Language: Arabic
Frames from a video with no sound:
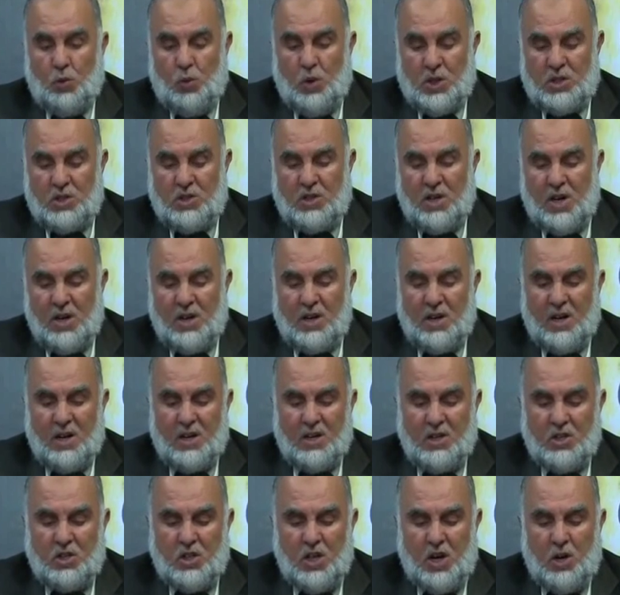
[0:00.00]
واستغنى
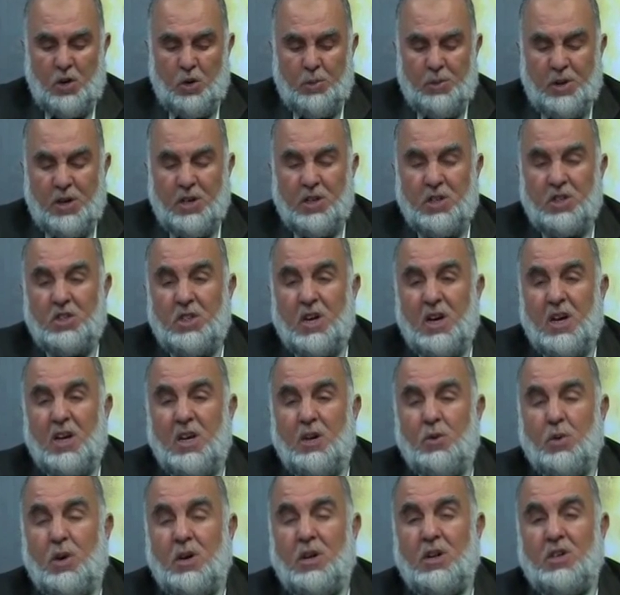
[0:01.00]
الرجال
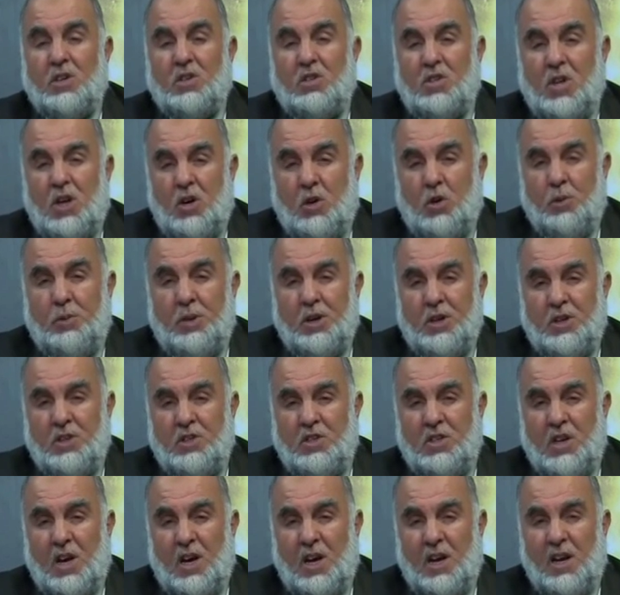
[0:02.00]
بالرجال والنساء
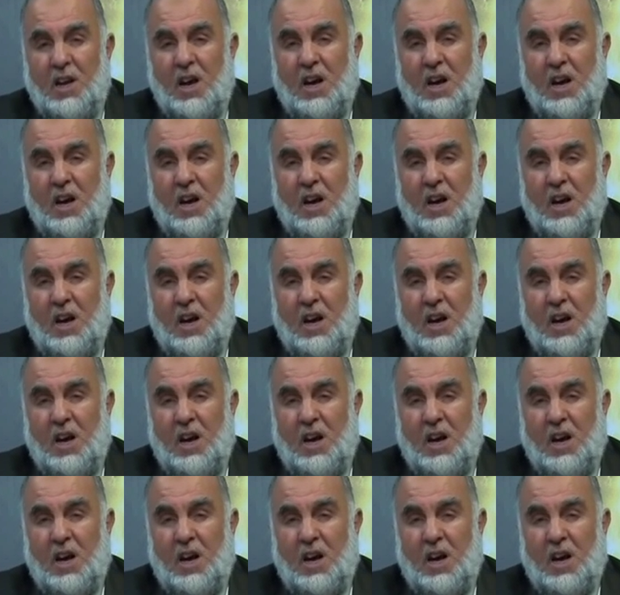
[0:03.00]
بالنساء